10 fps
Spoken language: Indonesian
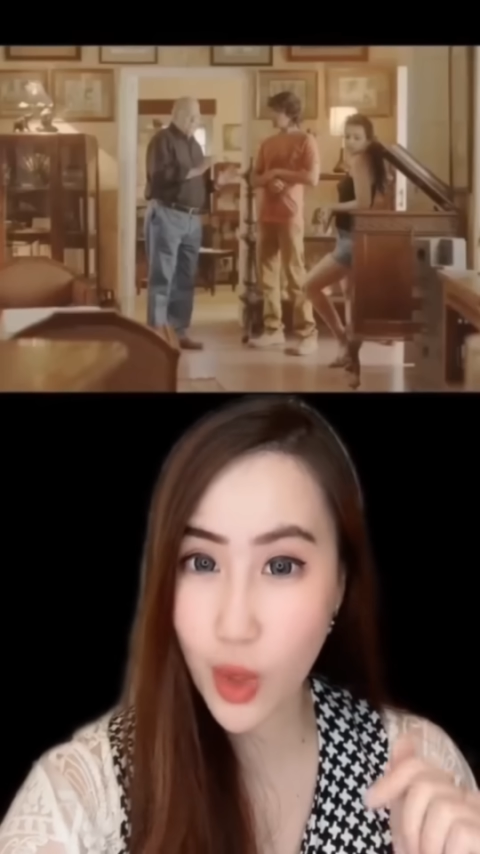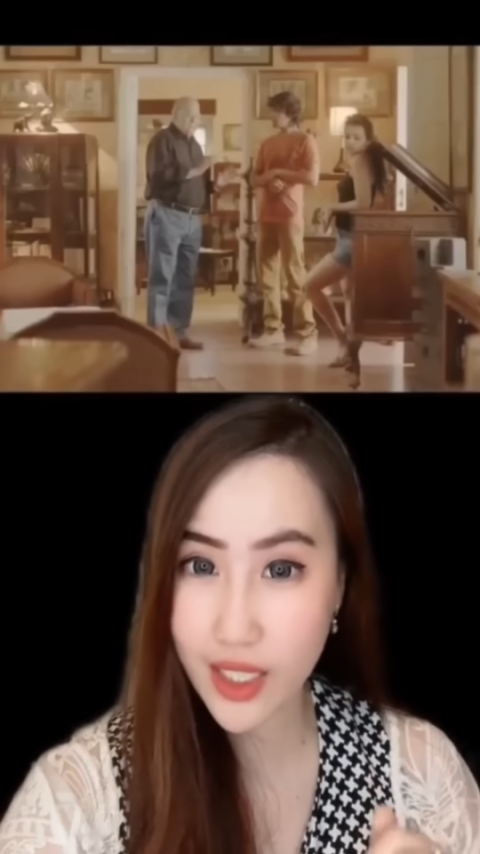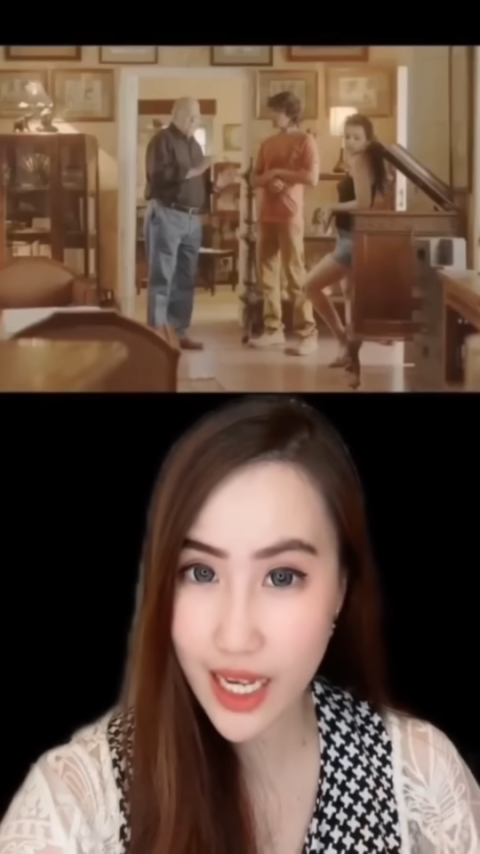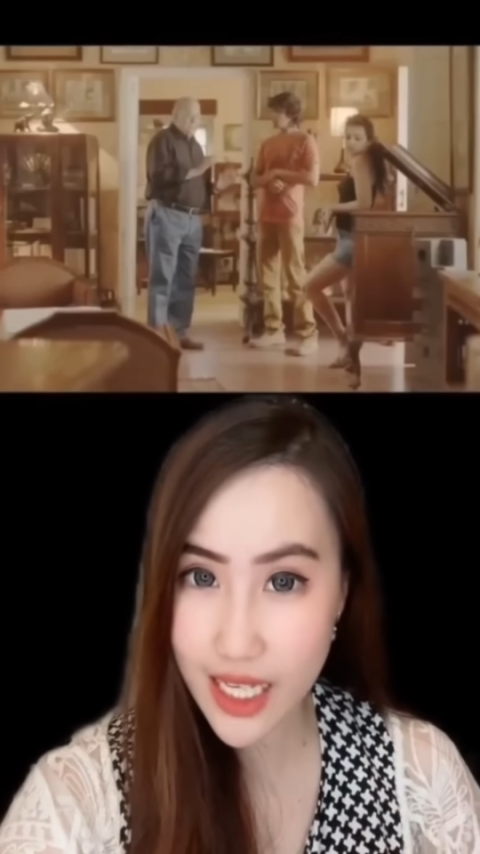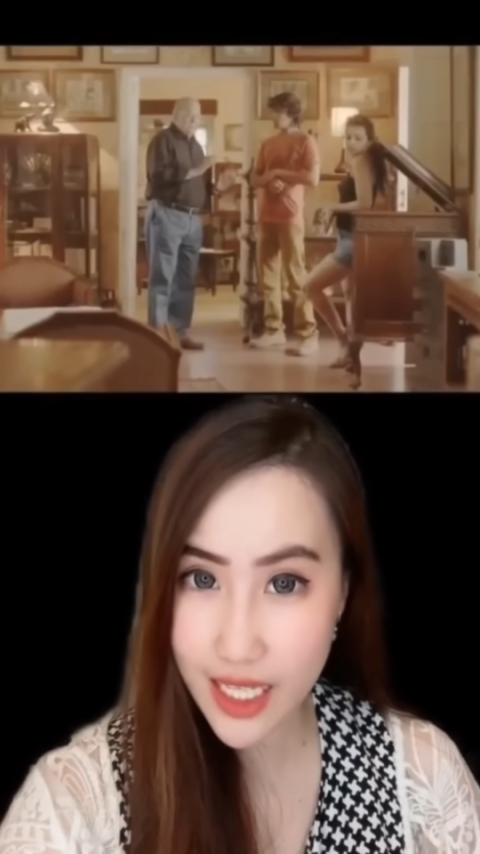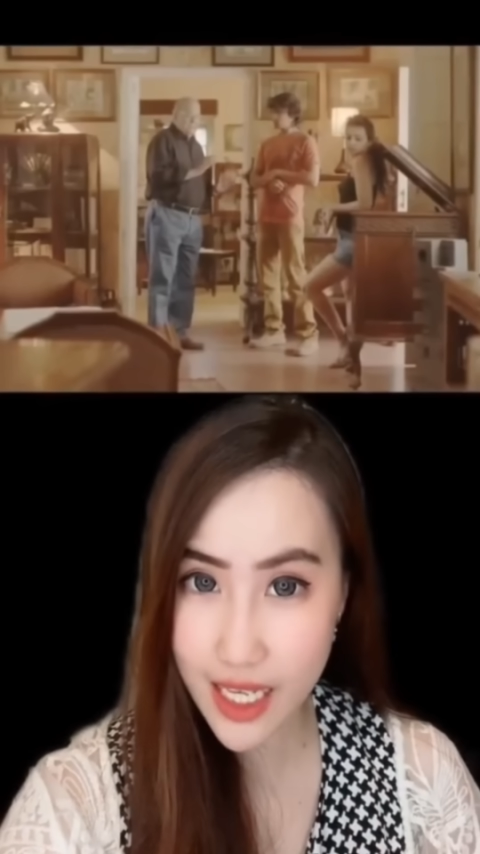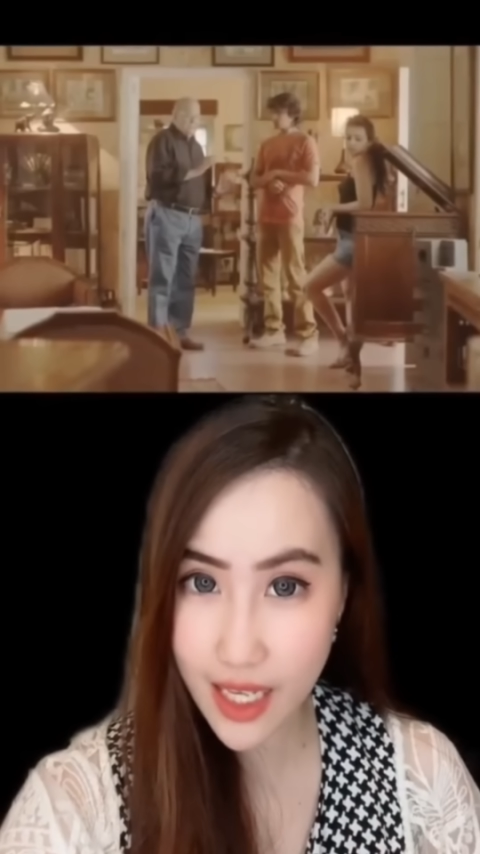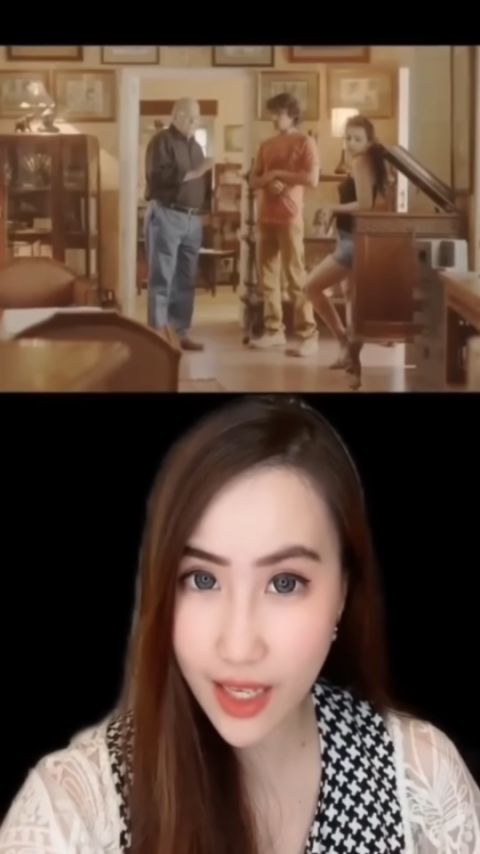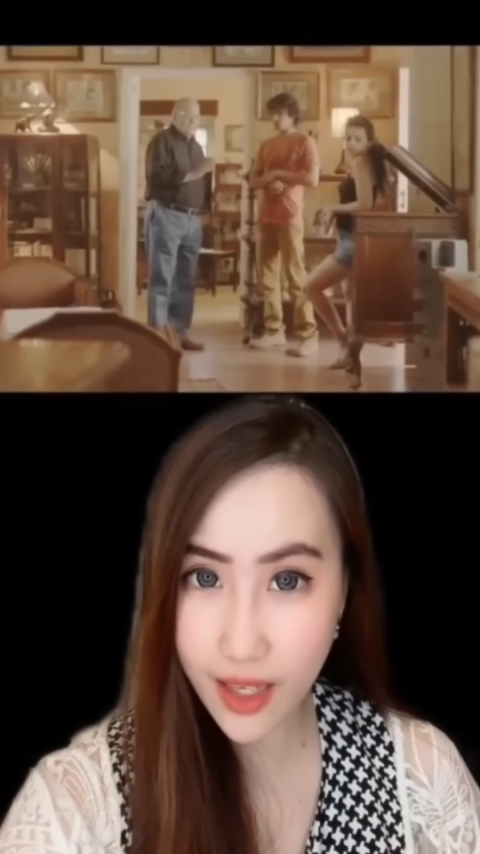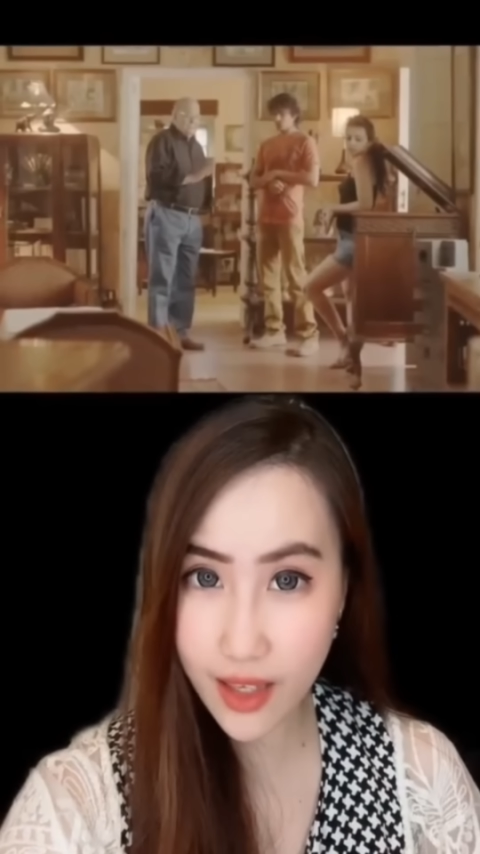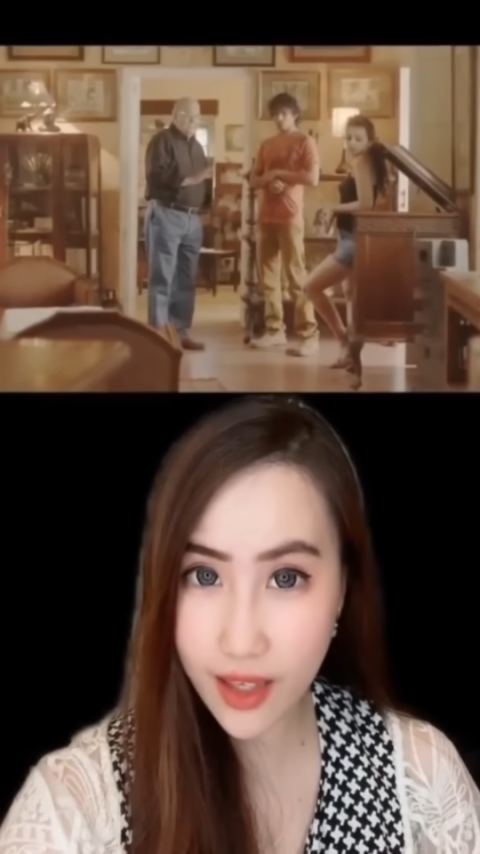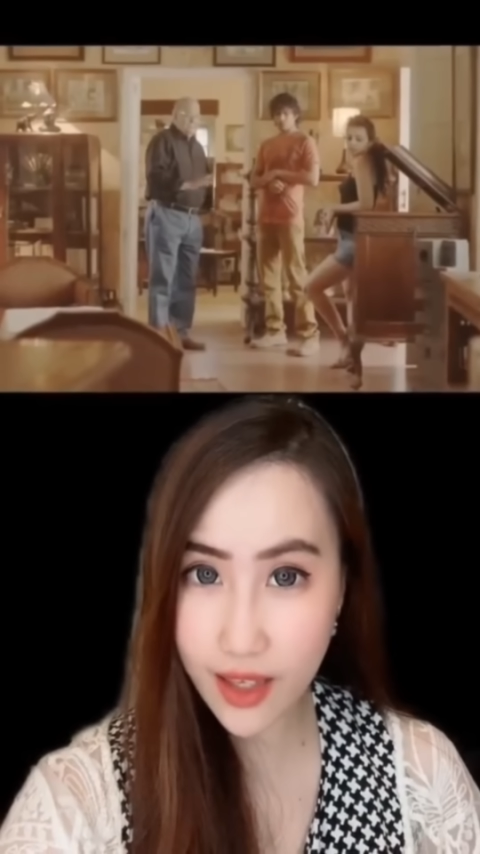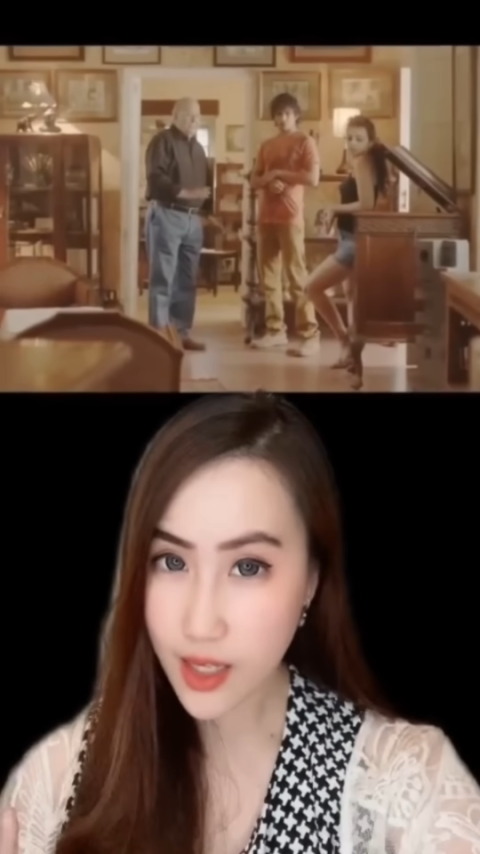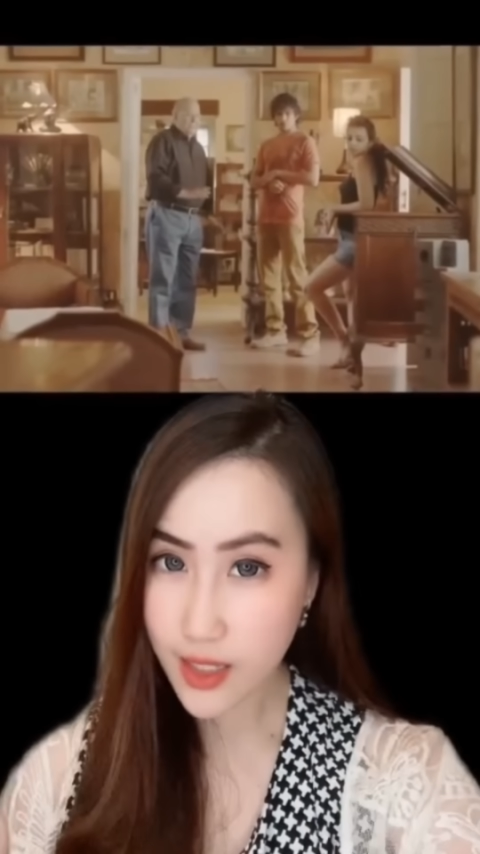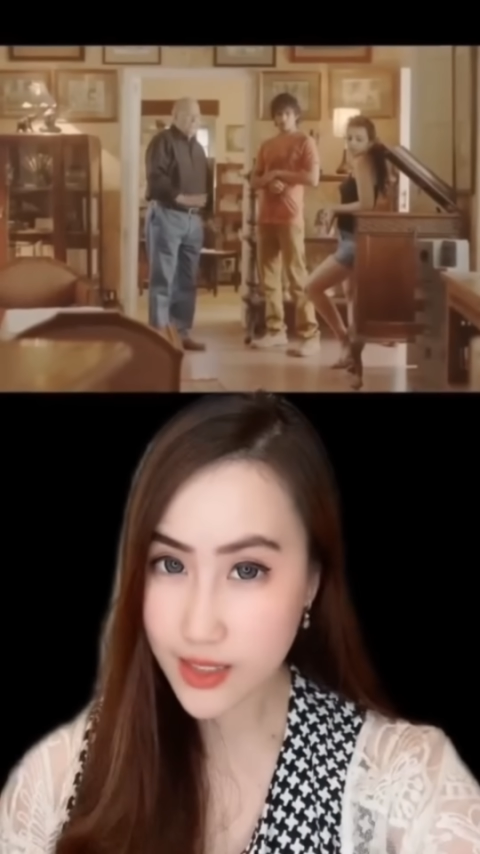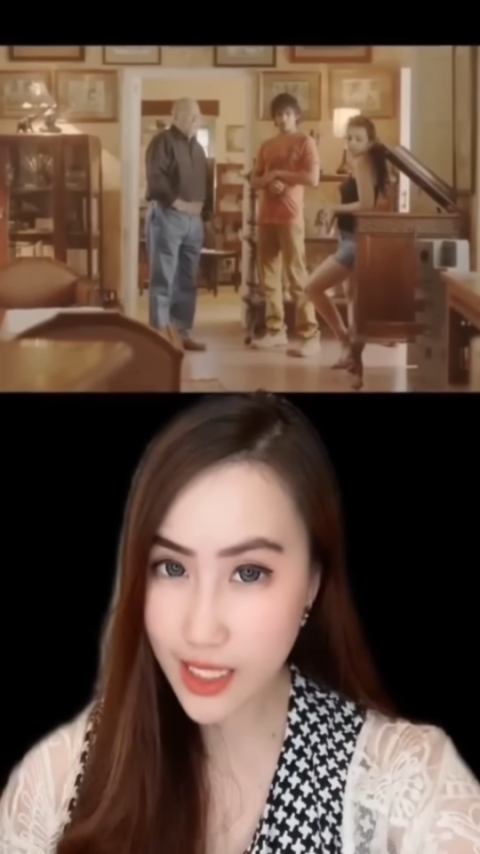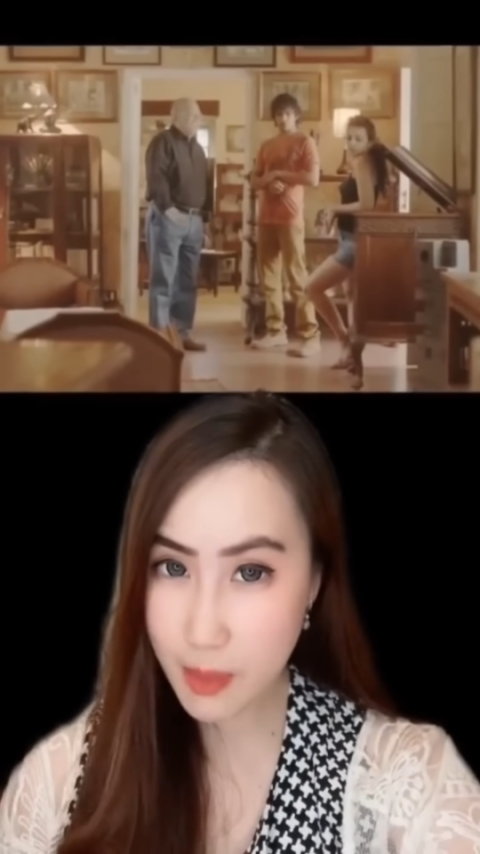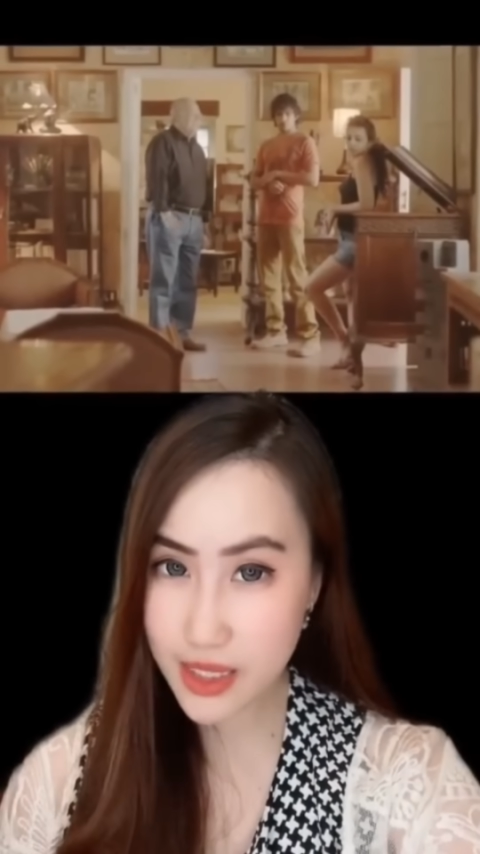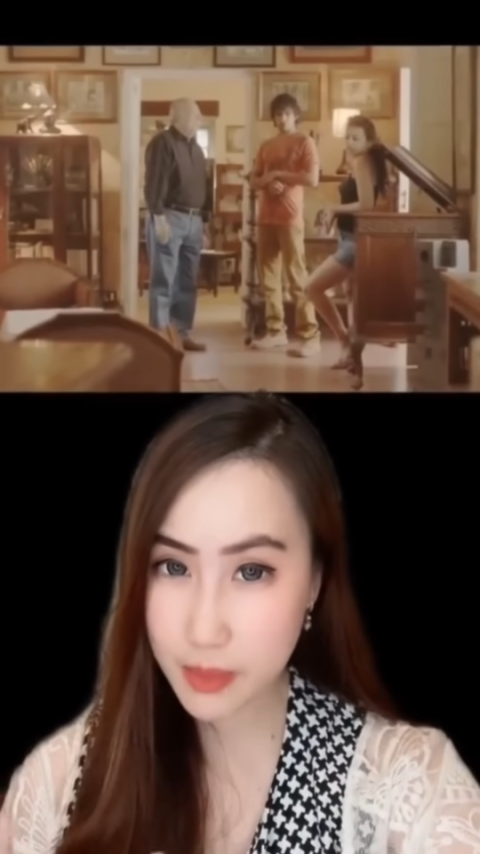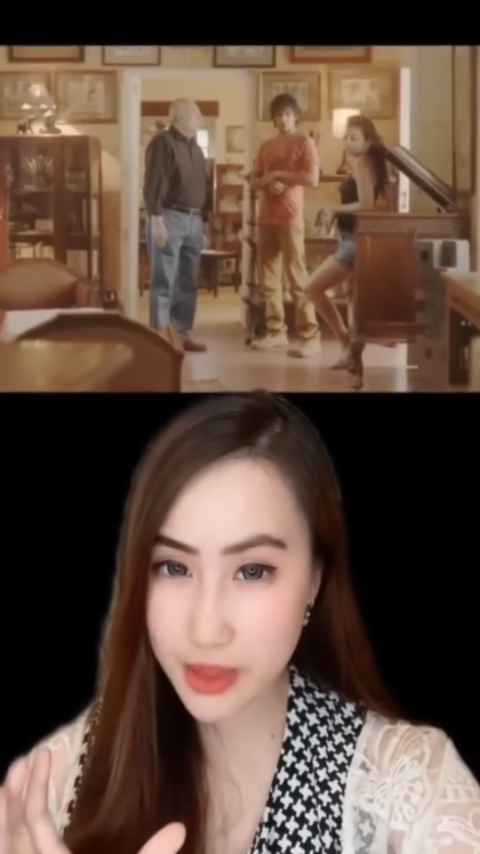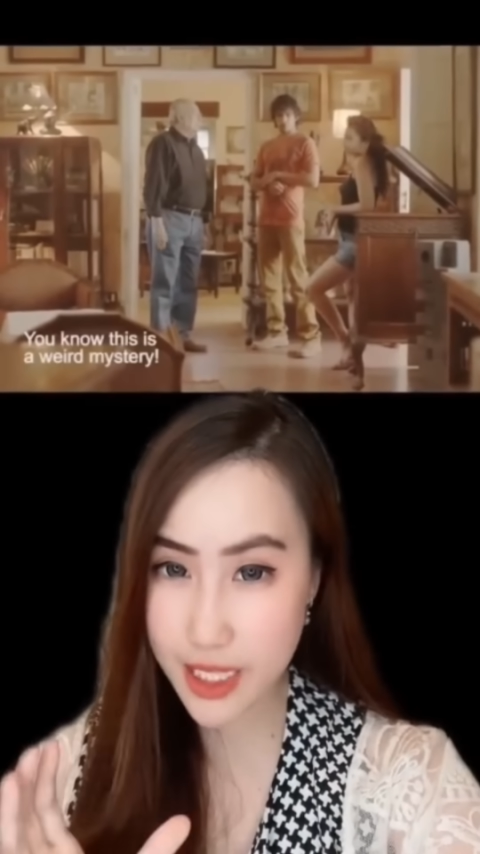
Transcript: ini. Sama seperti